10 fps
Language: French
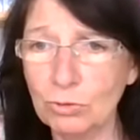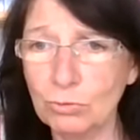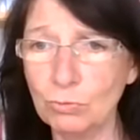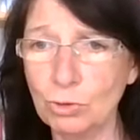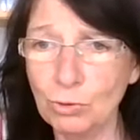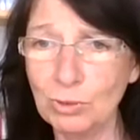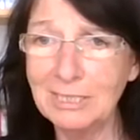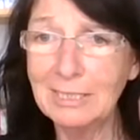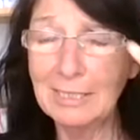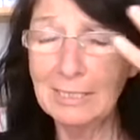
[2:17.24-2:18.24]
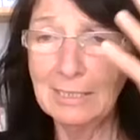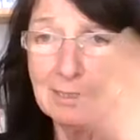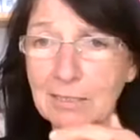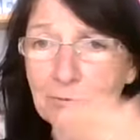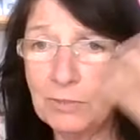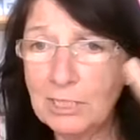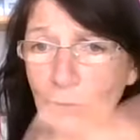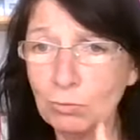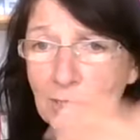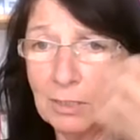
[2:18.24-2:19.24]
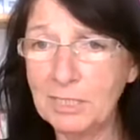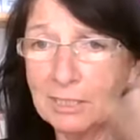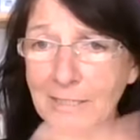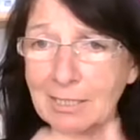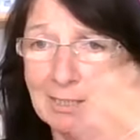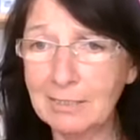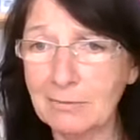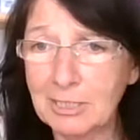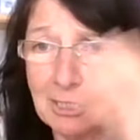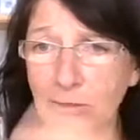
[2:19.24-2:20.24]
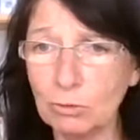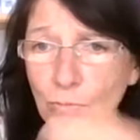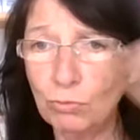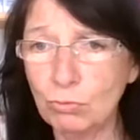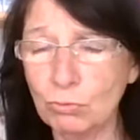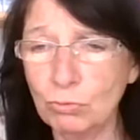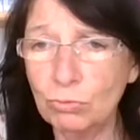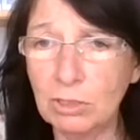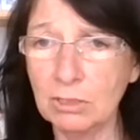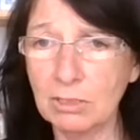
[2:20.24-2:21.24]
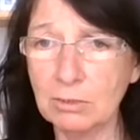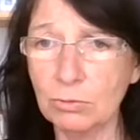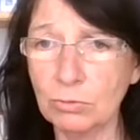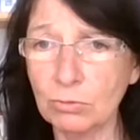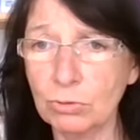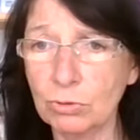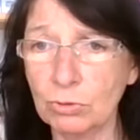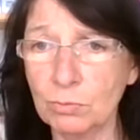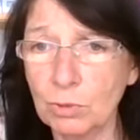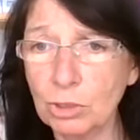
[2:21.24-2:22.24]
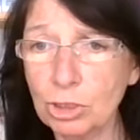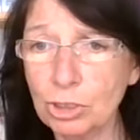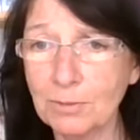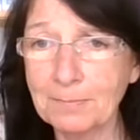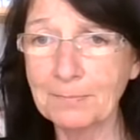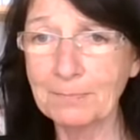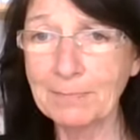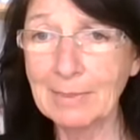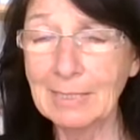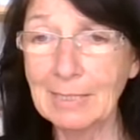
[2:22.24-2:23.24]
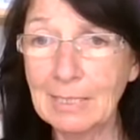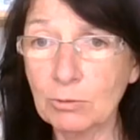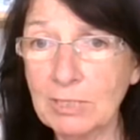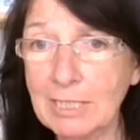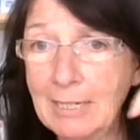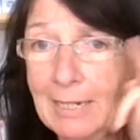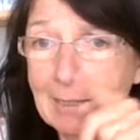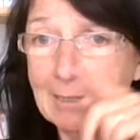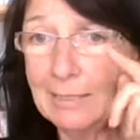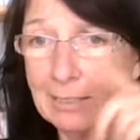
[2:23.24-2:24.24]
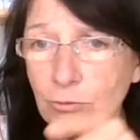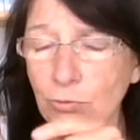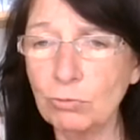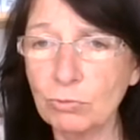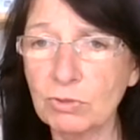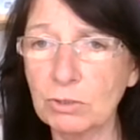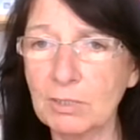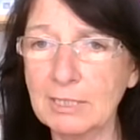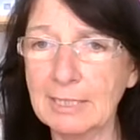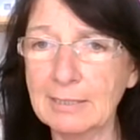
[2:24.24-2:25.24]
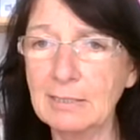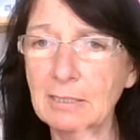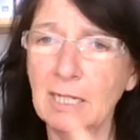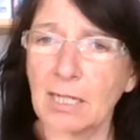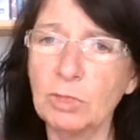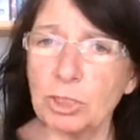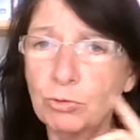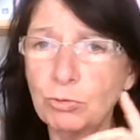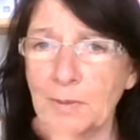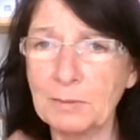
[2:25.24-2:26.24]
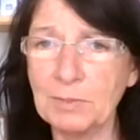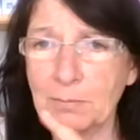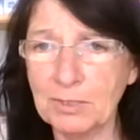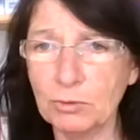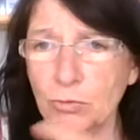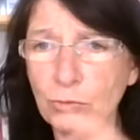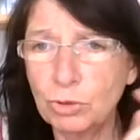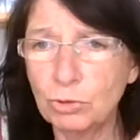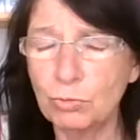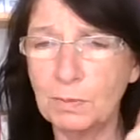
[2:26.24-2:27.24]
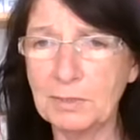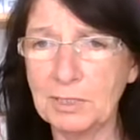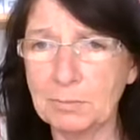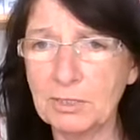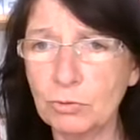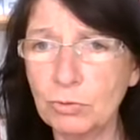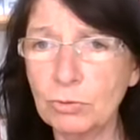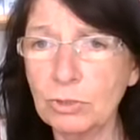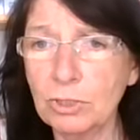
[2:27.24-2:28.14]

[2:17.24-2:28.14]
toutes jolies, des vieilles toiles bien crades avec la terre dessus, des tas de trucs euh, moches. Et on est là, là-dessus, sur ces toiles d'araignée. Ah oui, je ne suis pas bien parce que, je ne suis pas bien parce que,